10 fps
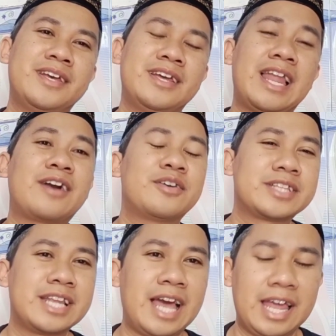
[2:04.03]
Lah kok
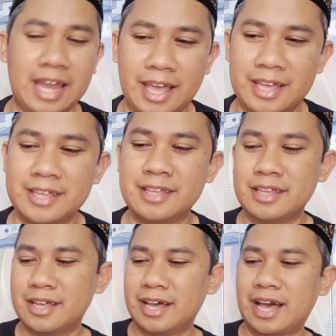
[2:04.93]
dilalah?
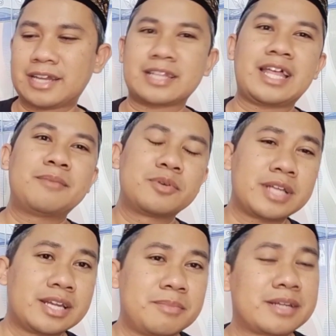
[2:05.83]
Ada tamu
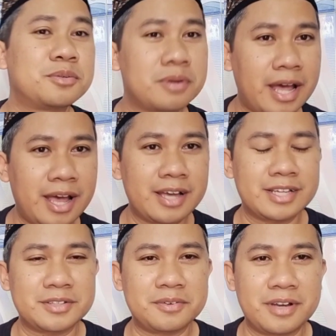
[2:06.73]
dari Madura
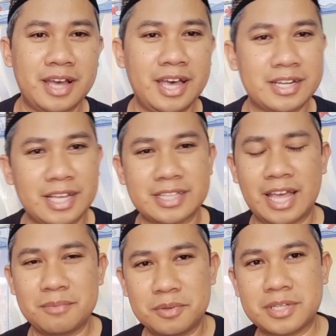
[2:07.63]
gitu. Ada
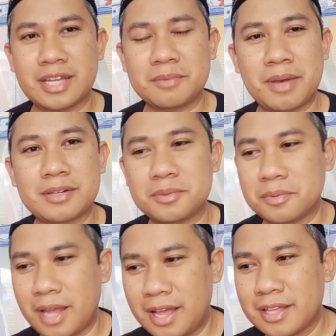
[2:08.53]
tamu dari
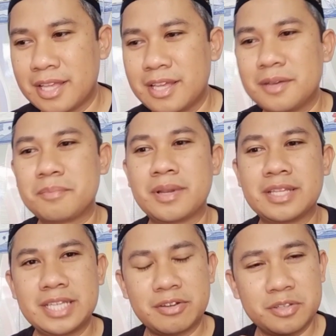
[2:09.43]
Madura.
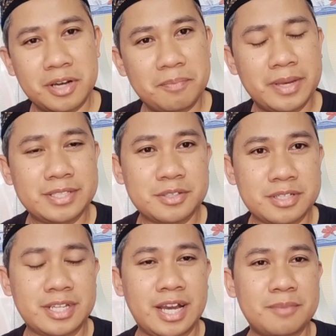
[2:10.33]
Beliau itu kepencut
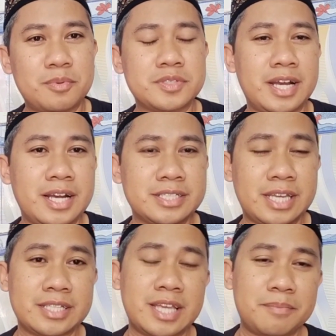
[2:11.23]
dengan pusaka saya
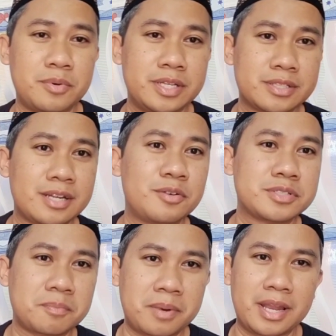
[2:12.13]
sabu inter luk
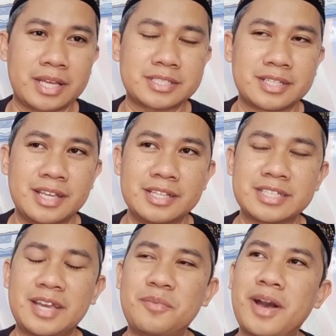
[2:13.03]
11.
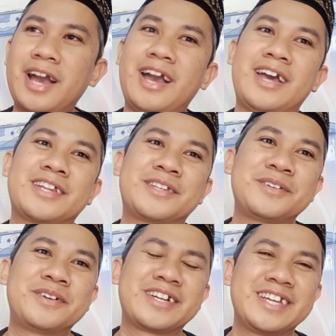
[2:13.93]
Saya waduh
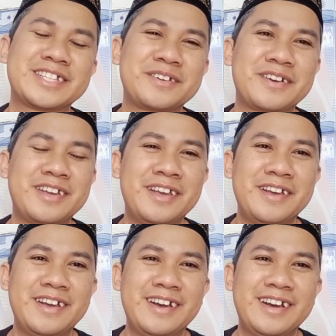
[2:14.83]
gitu.
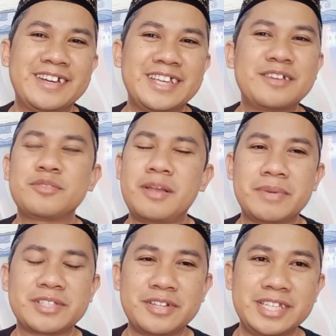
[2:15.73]
Ya lah Mas
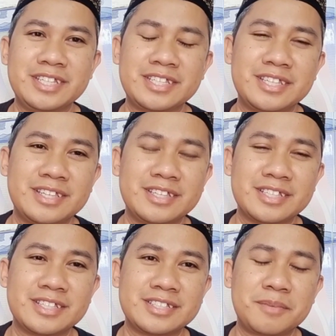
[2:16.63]
Tony ini di di
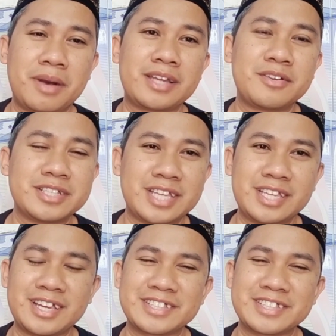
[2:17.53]
dimahari oleh saya gitu.